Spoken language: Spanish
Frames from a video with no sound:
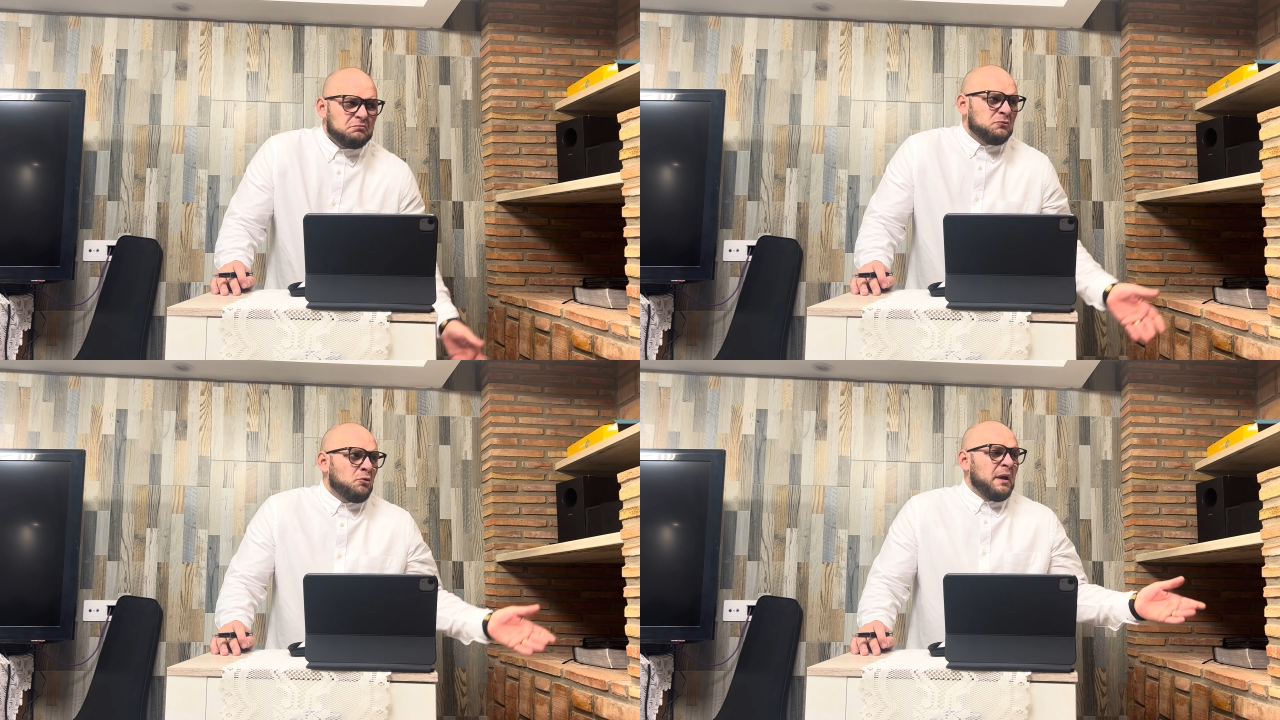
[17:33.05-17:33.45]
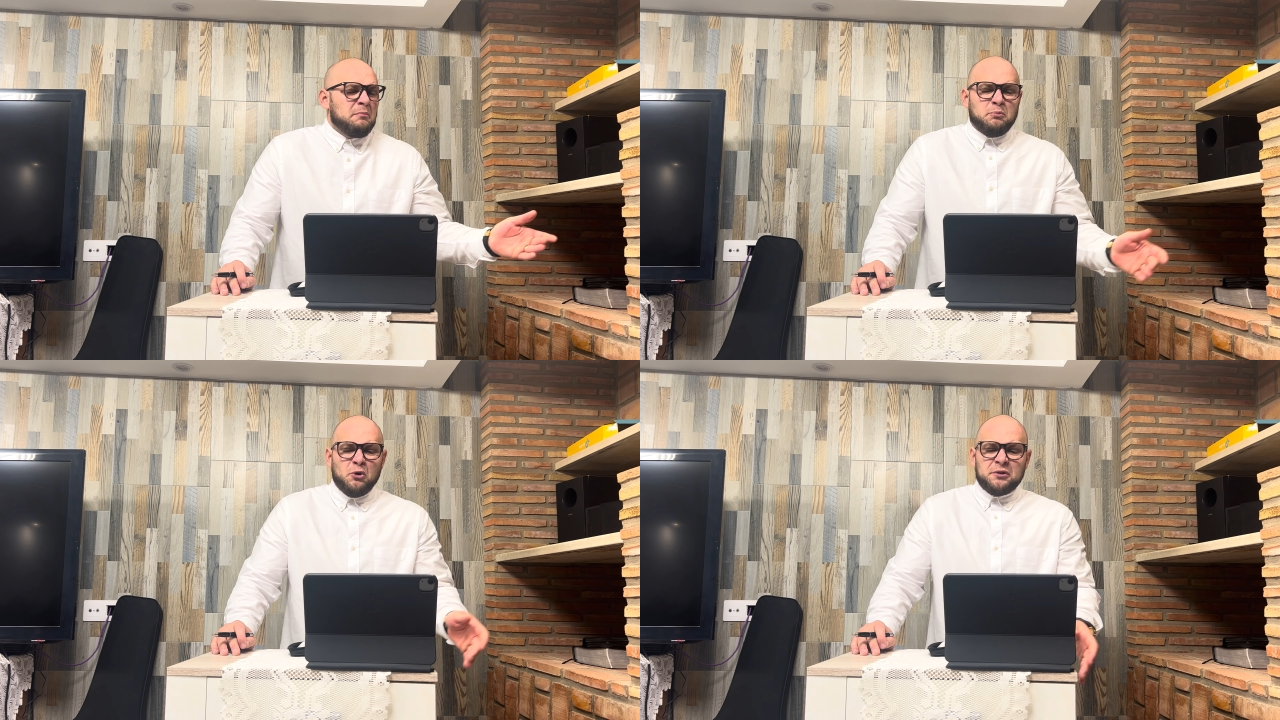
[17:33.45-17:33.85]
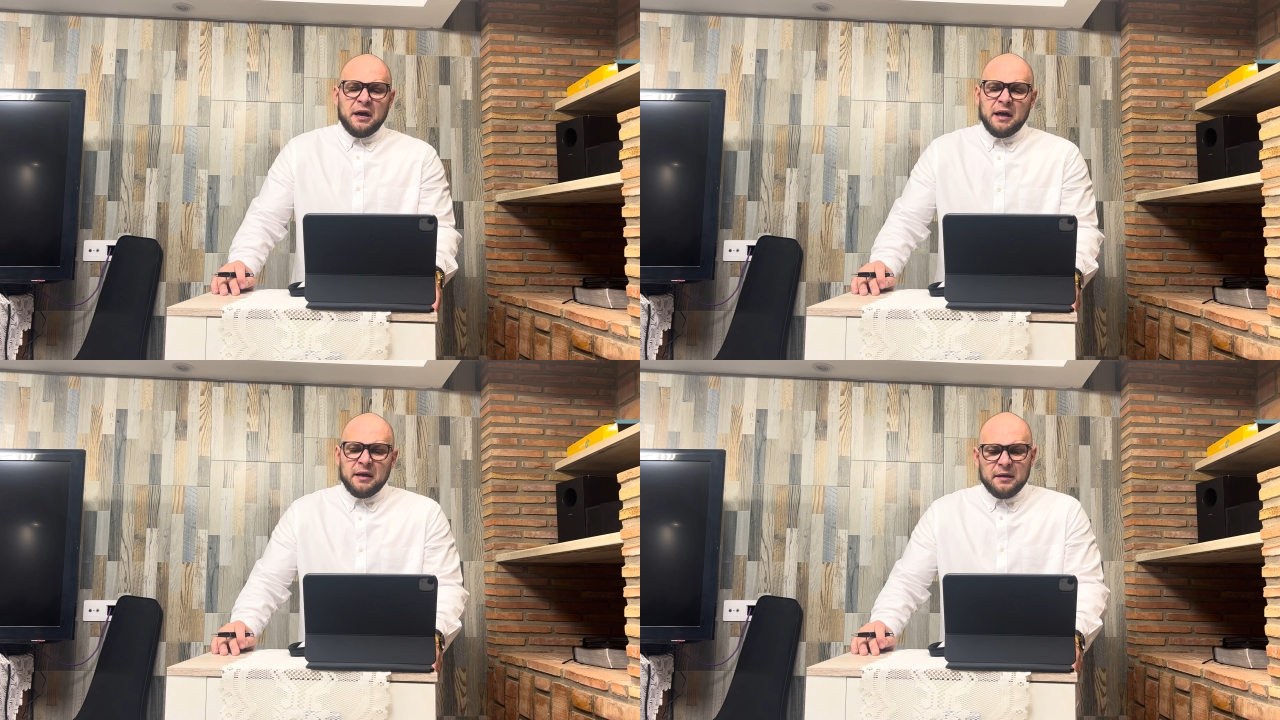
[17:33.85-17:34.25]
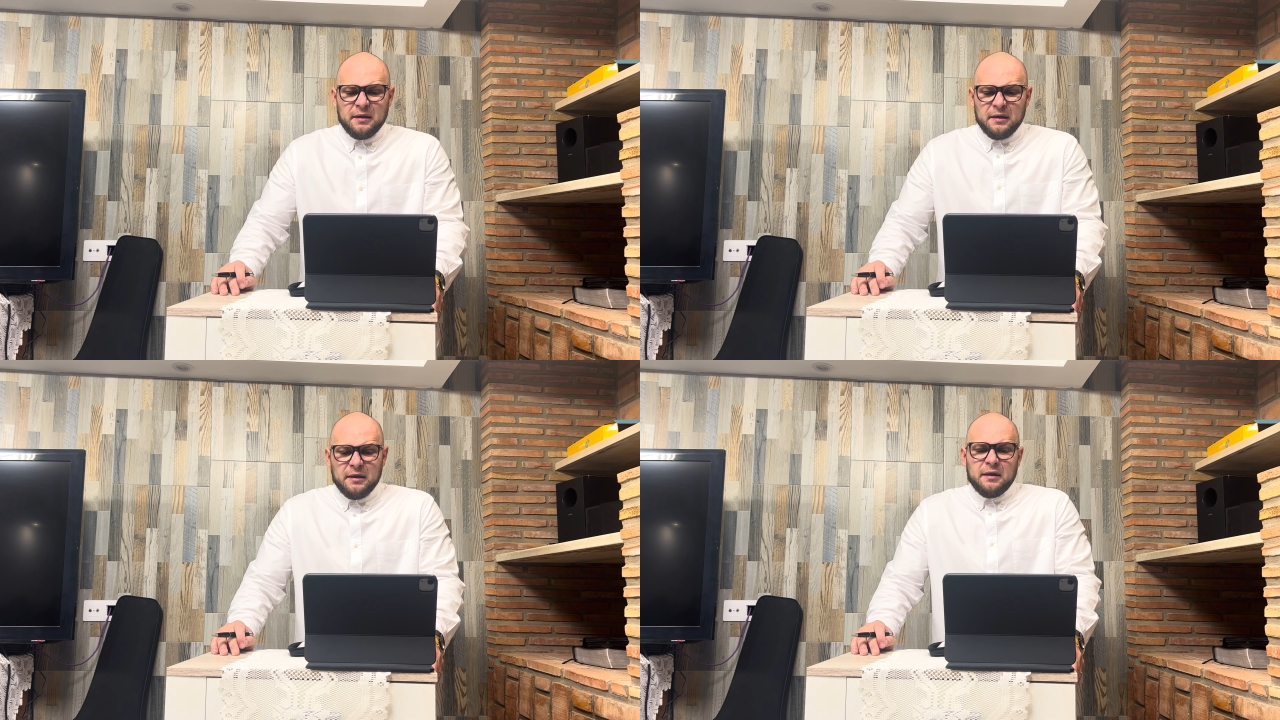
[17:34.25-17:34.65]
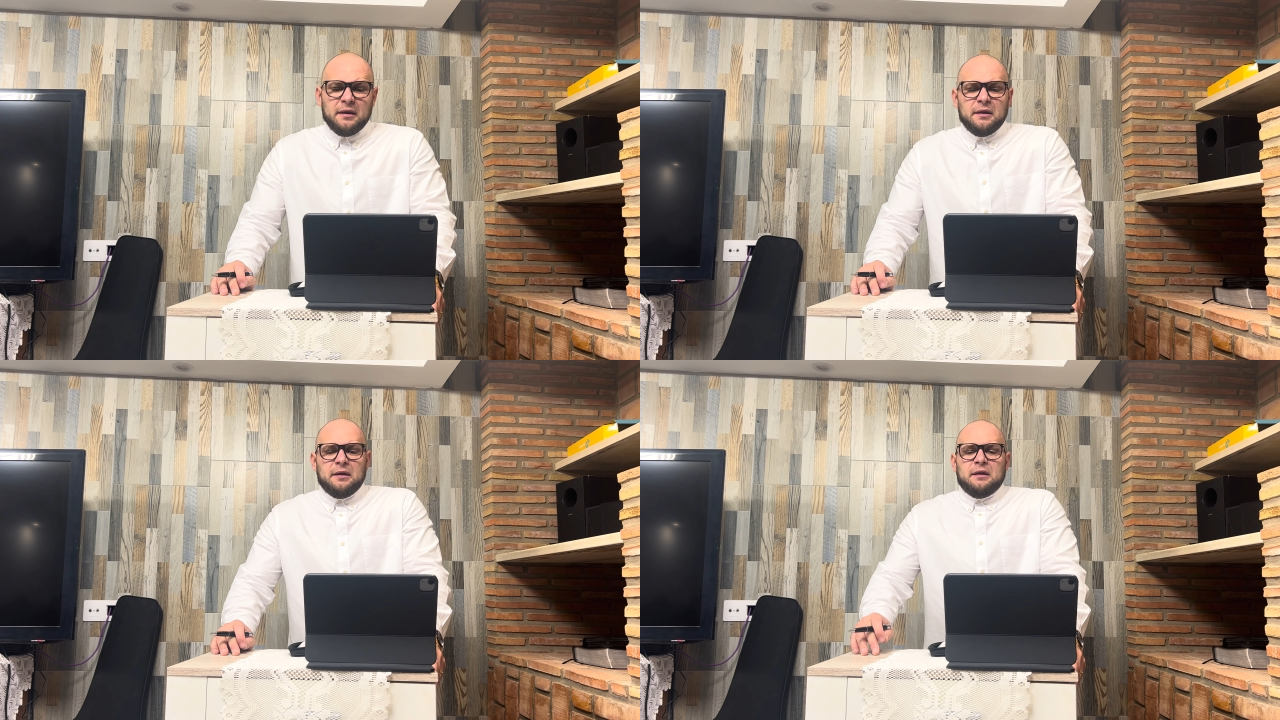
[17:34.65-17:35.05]
no me importa,
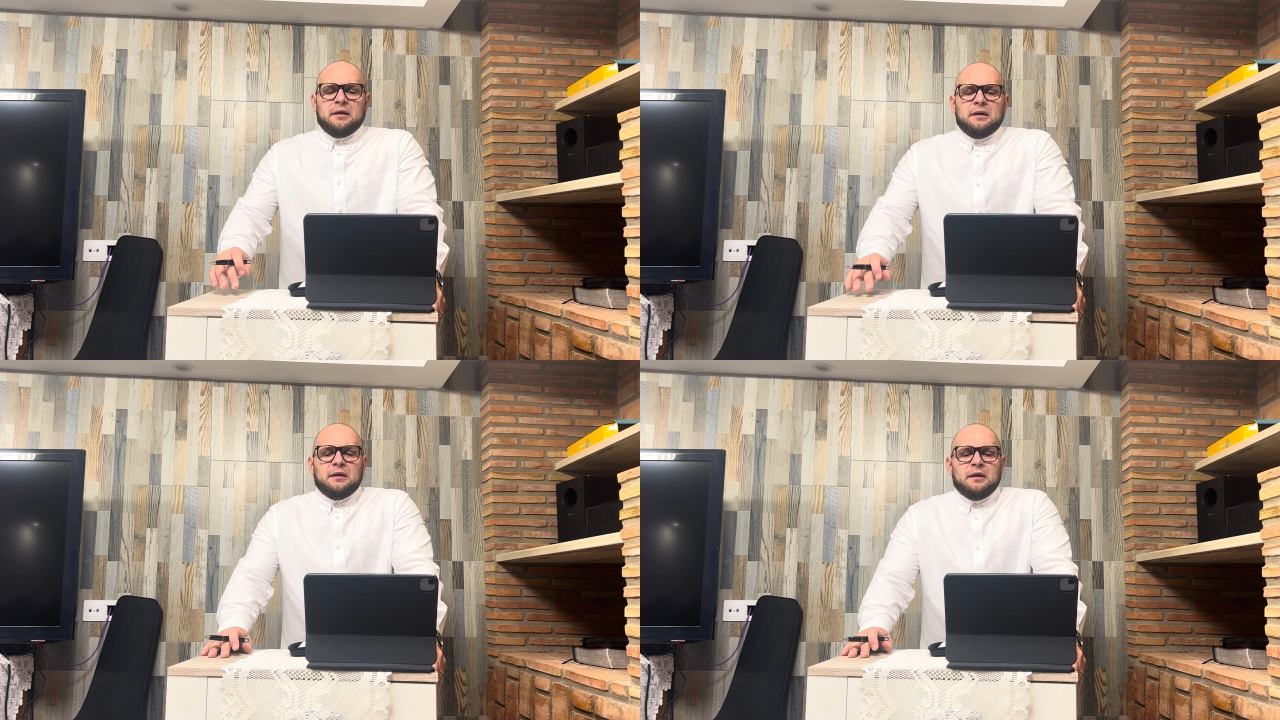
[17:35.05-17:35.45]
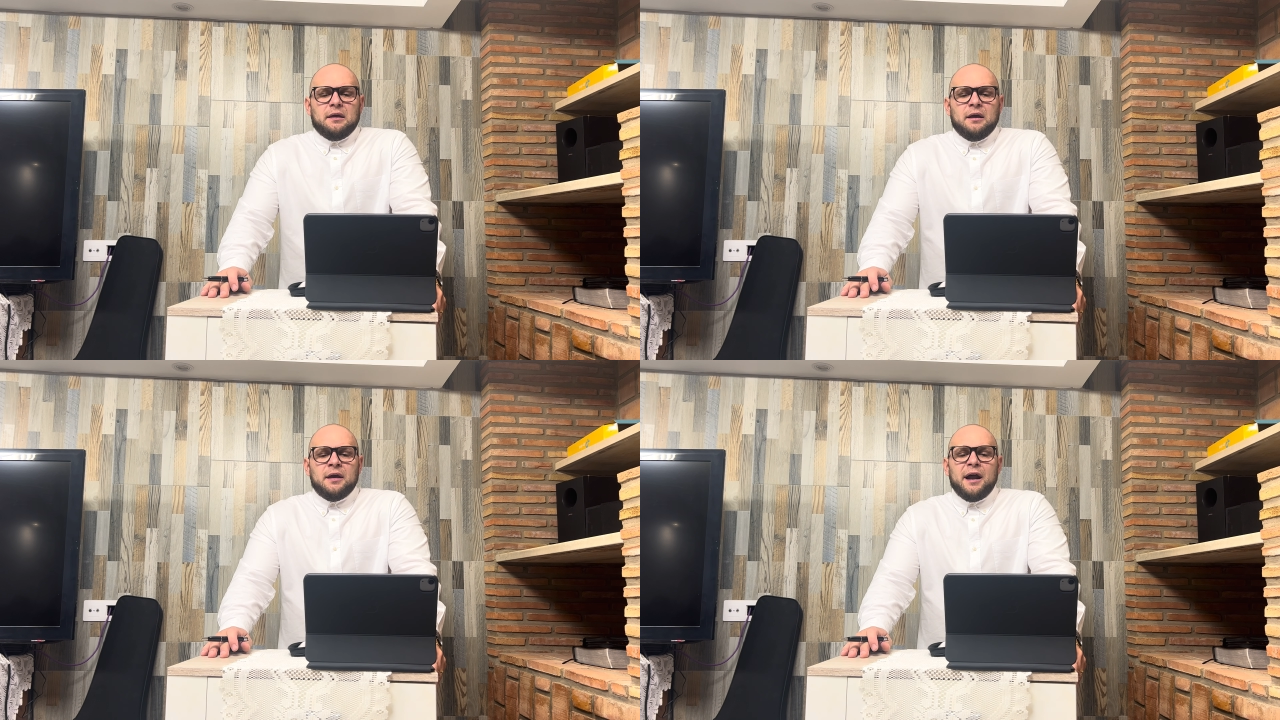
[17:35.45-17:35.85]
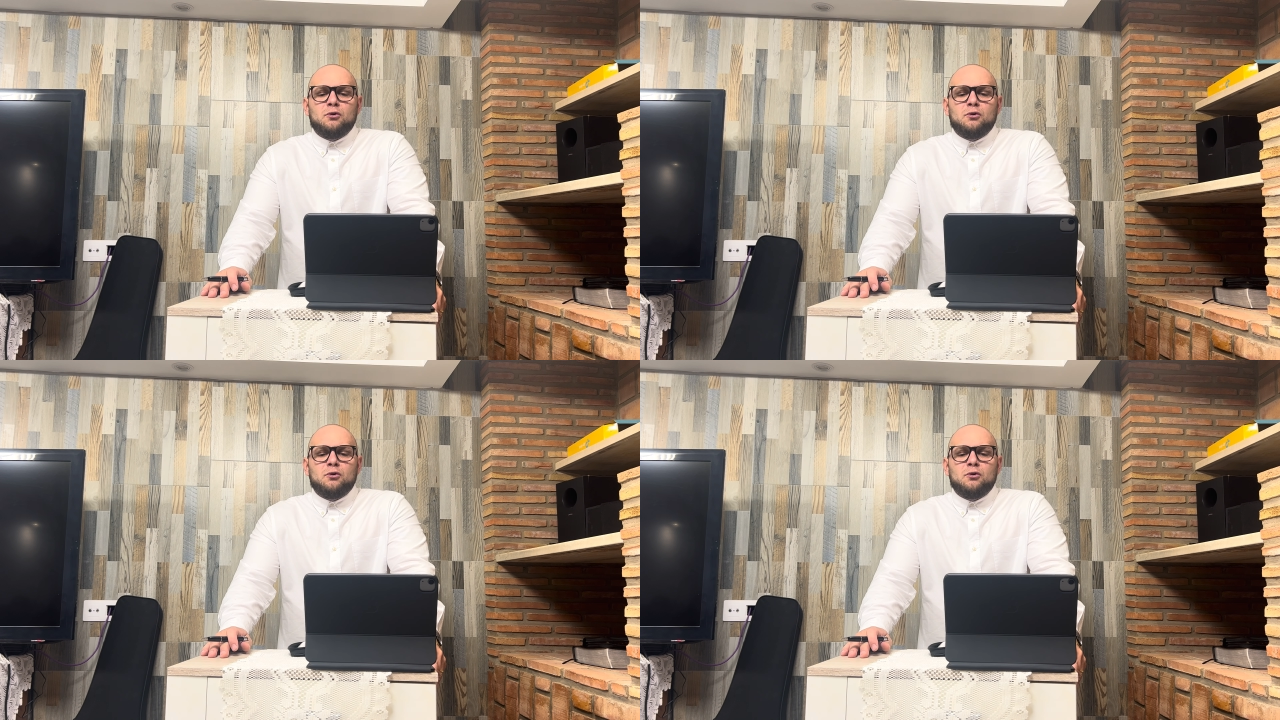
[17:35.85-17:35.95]
era